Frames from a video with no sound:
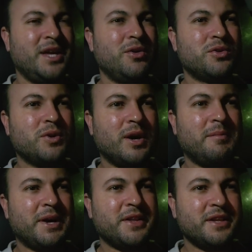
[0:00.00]
Eu tô há
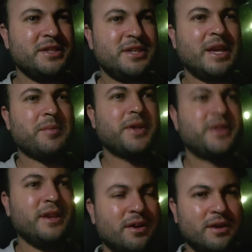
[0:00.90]
bastante tempo
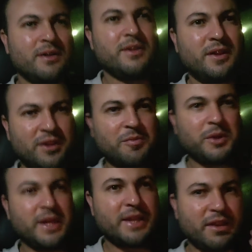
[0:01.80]
assim, ó. Vocês
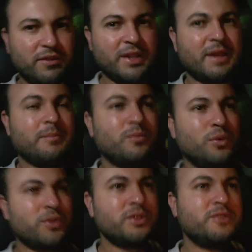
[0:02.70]
podem até ver, tá
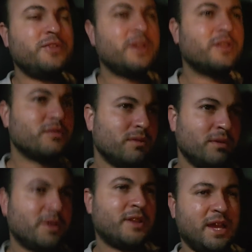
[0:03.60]
muito difícil
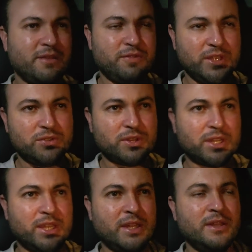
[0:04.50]
sair vídeos
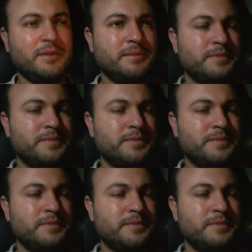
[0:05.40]
aqui, né?